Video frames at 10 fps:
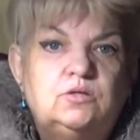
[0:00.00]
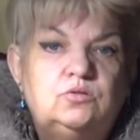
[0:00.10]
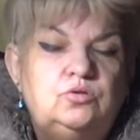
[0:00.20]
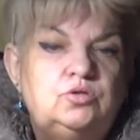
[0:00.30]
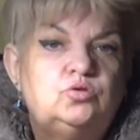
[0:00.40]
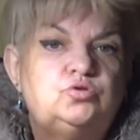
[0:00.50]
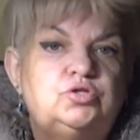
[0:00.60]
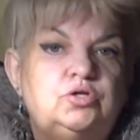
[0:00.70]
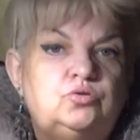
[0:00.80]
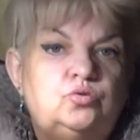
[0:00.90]
до
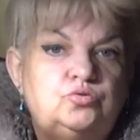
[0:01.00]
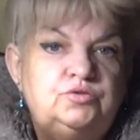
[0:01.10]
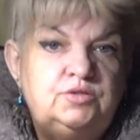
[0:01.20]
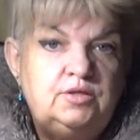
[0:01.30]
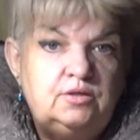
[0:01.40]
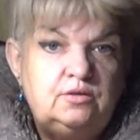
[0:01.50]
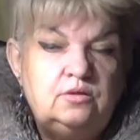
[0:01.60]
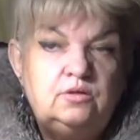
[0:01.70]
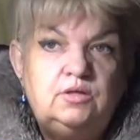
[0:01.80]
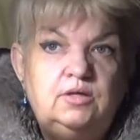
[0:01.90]
ненужных друзей
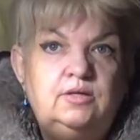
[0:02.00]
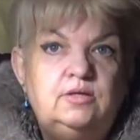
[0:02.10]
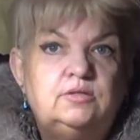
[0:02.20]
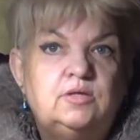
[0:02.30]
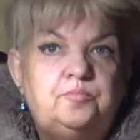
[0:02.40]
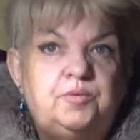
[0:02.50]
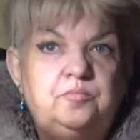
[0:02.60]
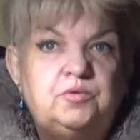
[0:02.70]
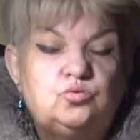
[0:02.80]
или, например,